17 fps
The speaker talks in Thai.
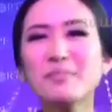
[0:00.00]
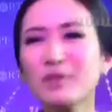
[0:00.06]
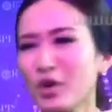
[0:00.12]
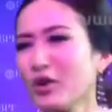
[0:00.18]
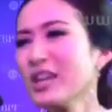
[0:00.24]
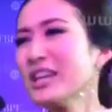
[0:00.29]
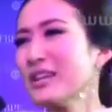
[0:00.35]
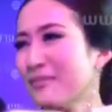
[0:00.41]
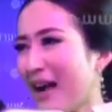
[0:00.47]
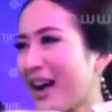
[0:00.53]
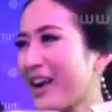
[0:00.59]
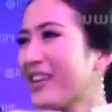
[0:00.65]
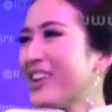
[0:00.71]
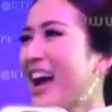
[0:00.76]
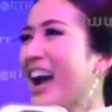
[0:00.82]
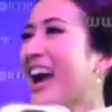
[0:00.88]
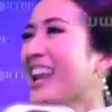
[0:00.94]
ไม่ต้องอินมาก
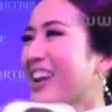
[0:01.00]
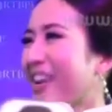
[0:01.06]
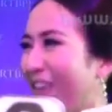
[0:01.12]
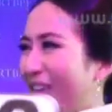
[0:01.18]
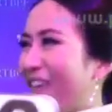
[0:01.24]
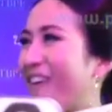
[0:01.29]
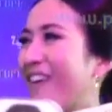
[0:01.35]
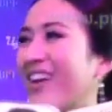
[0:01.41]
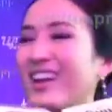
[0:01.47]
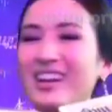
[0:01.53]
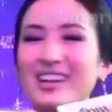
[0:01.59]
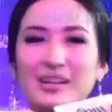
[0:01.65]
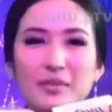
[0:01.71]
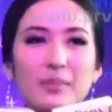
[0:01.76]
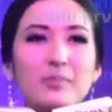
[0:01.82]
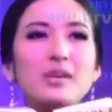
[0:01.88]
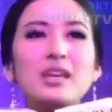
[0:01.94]
ก็ได้ละครอะไรอย่าง
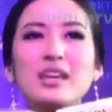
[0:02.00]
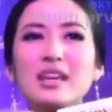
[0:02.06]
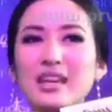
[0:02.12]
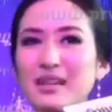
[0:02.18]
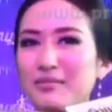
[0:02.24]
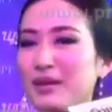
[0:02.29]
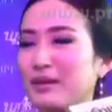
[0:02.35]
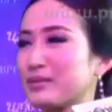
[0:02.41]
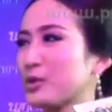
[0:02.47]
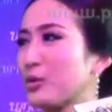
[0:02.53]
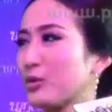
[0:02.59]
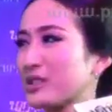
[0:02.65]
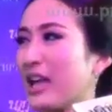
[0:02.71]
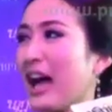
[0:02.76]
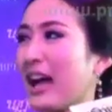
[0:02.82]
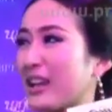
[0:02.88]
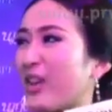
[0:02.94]
เงี้ยแบบอินแบบสง
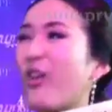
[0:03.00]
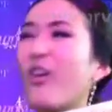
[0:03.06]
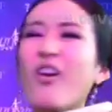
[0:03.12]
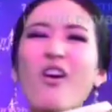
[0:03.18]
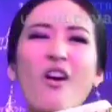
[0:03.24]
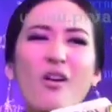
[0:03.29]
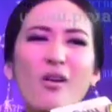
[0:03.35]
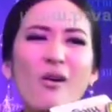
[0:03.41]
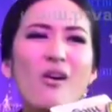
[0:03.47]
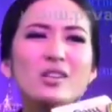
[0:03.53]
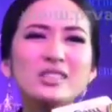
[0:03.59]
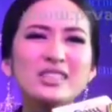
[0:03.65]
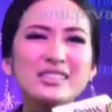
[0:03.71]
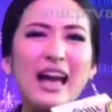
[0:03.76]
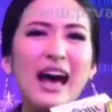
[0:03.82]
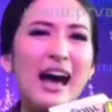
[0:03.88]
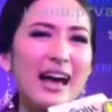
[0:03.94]
สารข้อข้อ
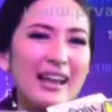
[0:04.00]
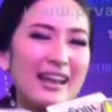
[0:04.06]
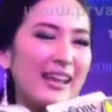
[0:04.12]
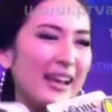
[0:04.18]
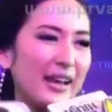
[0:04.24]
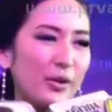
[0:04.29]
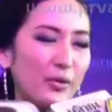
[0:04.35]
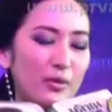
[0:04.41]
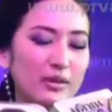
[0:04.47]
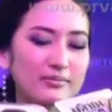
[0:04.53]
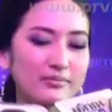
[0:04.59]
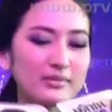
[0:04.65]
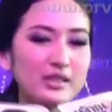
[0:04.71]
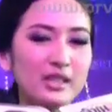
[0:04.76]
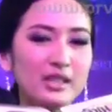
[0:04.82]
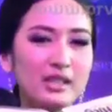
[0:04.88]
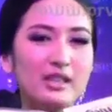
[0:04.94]
จะตายอะไรอย่างเงี้ยหนูบอก
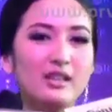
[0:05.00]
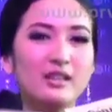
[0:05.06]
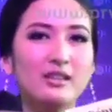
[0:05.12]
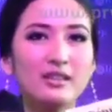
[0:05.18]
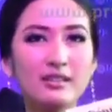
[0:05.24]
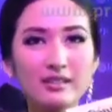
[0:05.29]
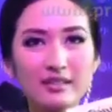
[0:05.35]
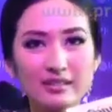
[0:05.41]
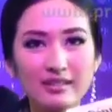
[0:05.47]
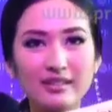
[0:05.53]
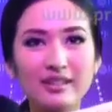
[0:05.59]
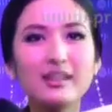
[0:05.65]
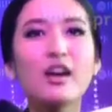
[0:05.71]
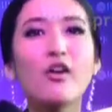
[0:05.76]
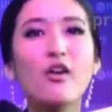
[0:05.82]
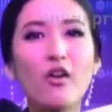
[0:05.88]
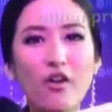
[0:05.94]
เฮ้ย
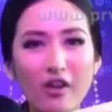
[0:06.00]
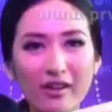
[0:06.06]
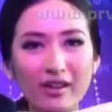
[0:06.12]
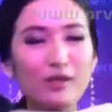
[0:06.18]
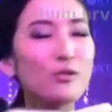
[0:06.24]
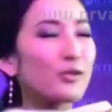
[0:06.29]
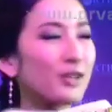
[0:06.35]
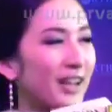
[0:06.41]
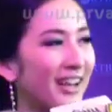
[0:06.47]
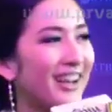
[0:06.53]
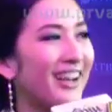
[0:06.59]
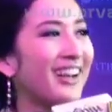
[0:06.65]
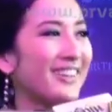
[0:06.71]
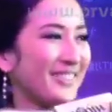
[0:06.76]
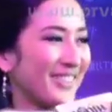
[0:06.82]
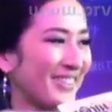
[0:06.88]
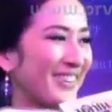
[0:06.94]
ละครนะลูกนะ
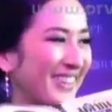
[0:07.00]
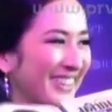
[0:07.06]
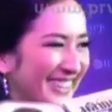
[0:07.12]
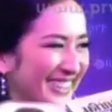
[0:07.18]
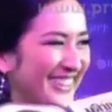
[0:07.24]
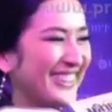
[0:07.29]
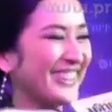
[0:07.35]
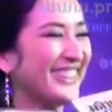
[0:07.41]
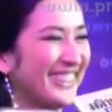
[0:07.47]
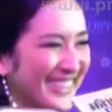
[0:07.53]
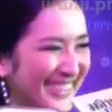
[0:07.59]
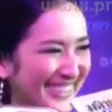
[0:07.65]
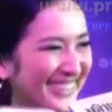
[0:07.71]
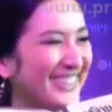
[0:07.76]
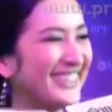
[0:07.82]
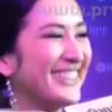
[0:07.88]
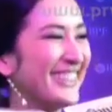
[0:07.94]
หนูก็หลายค
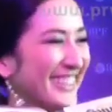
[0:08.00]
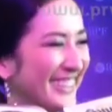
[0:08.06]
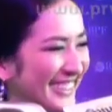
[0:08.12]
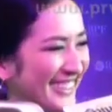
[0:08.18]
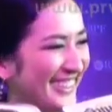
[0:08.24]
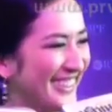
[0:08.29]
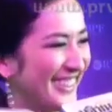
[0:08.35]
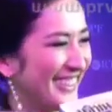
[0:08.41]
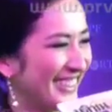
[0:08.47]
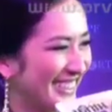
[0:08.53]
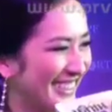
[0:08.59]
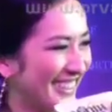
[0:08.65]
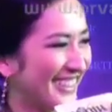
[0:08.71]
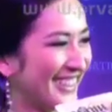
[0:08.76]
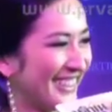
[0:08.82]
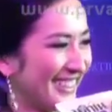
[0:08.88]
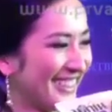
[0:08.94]
นก็บอกว่าเหมือนเราแบ
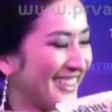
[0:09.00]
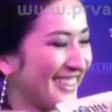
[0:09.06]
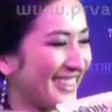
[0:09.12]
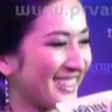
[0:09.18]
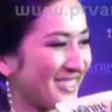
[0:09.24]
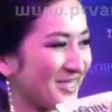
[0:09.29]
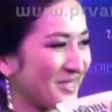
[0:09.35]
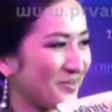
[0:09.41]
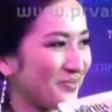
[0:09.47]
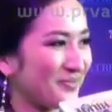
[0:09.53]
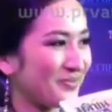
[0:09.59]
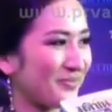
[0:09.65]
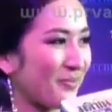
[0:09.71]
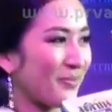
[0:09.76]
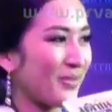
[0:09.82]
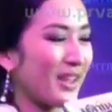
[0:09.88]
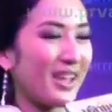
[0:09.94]
บเล่นนำมาเล
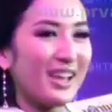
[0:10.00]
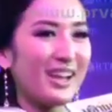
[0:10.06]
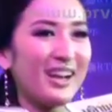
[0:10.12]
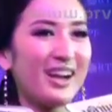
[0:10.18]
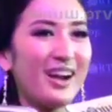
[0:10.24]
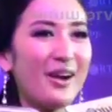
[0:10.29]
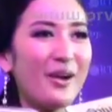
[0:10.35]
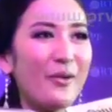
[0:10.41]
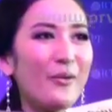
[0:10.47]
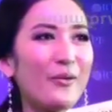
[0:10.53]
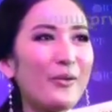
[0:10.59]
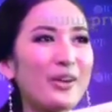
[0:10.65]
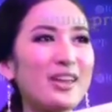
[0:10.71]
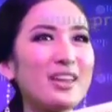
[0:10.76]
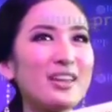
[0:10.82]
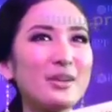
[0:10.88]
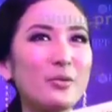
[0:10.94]
ยอะไรอย่างเงี้ย โอ้
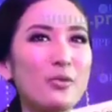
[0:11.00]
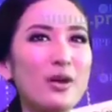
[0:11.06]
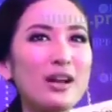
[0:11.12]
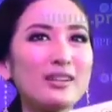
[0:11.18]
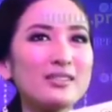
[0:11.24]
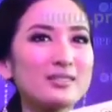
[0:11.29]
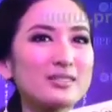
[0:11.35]
ยหนูว่า